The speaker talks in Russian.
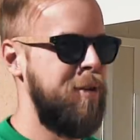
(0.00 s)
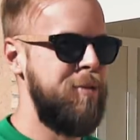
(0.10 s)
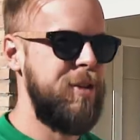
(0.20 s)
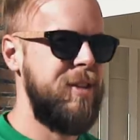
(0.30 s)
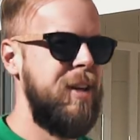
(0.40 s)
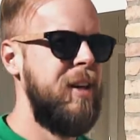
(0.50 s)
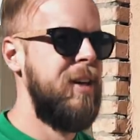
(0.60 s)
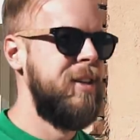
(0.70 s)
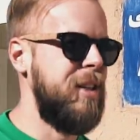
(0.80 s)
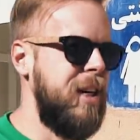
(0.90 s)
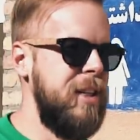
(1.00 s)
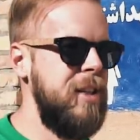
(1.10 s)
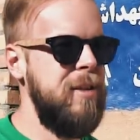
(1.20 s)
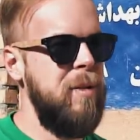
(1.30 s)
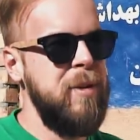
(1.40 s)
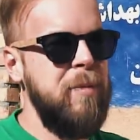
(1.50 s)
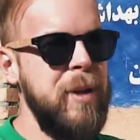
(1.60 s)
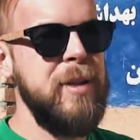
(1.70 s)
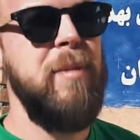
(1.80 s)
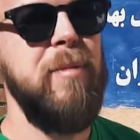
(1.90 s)
она может заходить и вообще, в
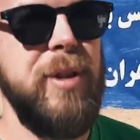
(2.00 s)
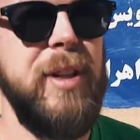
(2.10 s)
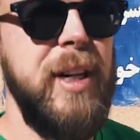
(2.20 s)
принципе, может